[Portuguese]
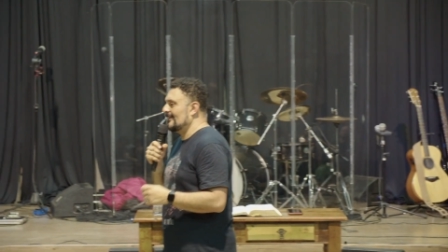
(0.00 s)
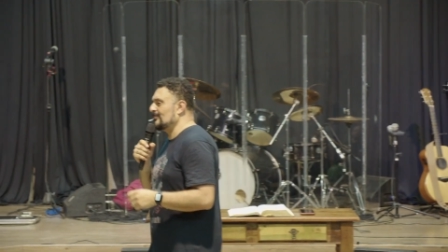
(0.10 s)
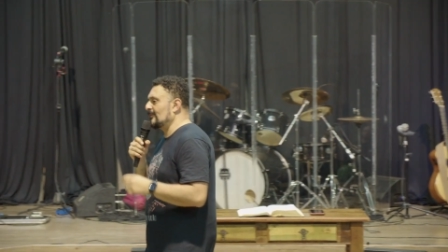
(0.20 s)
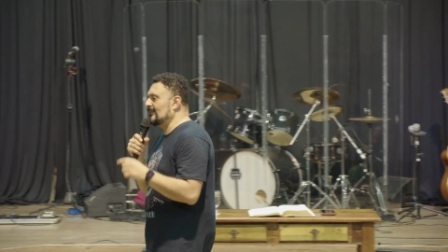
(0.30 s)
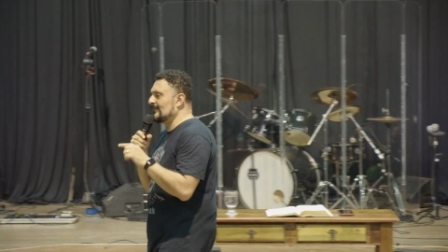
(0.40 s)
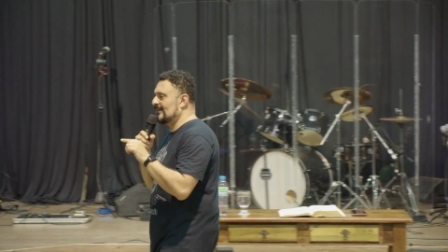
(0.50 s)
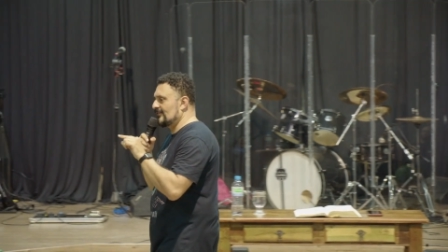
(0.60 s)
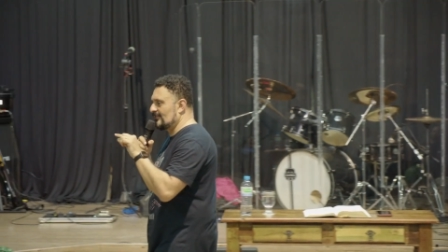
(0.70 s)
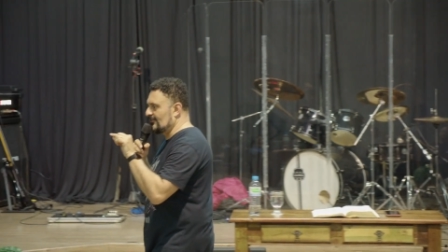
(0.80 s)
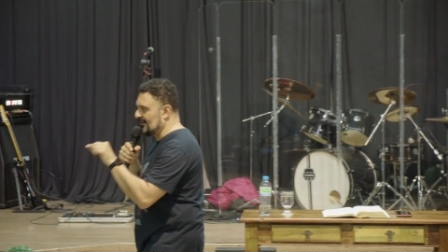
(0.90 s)
que é o problema que a
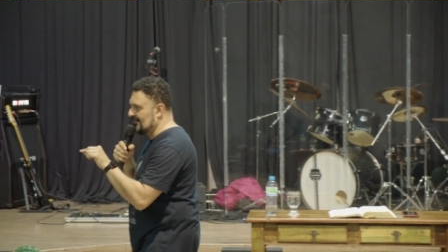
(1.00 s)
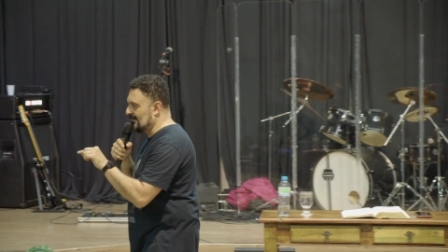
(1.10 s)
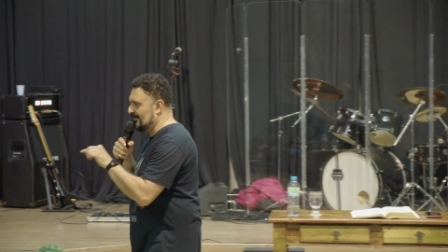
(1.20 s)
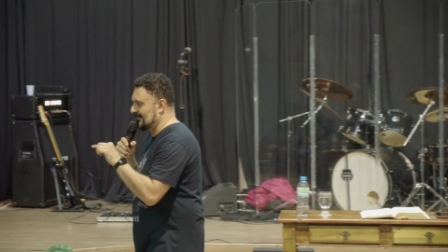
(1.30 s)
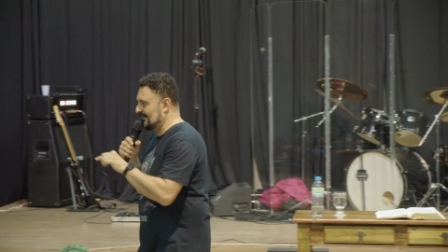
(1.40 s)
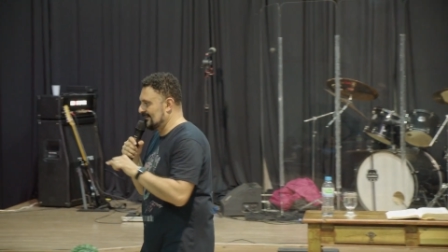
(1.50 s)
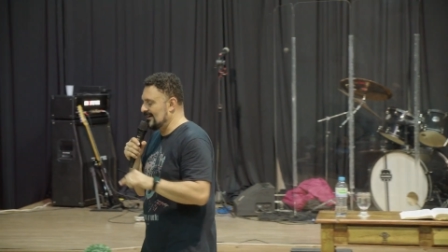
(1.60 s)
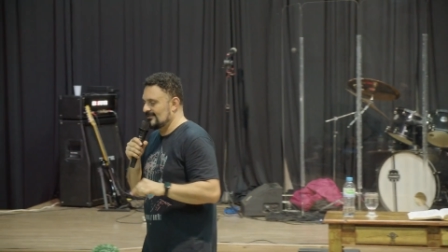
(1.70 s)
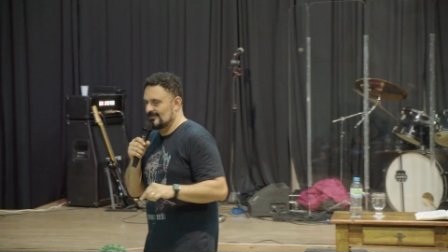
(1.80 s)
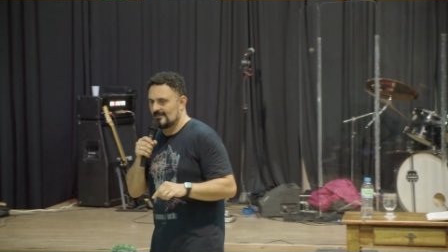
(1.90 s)
gente vê na
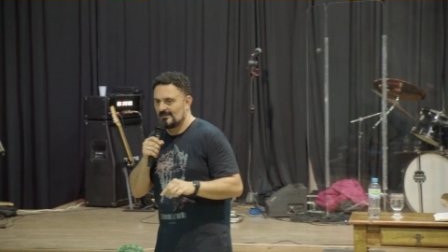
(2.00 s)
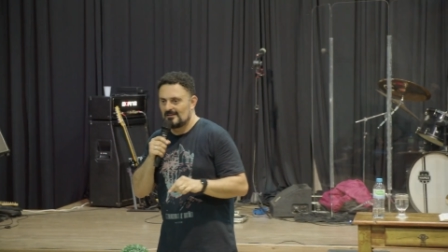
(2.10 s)
paternidade,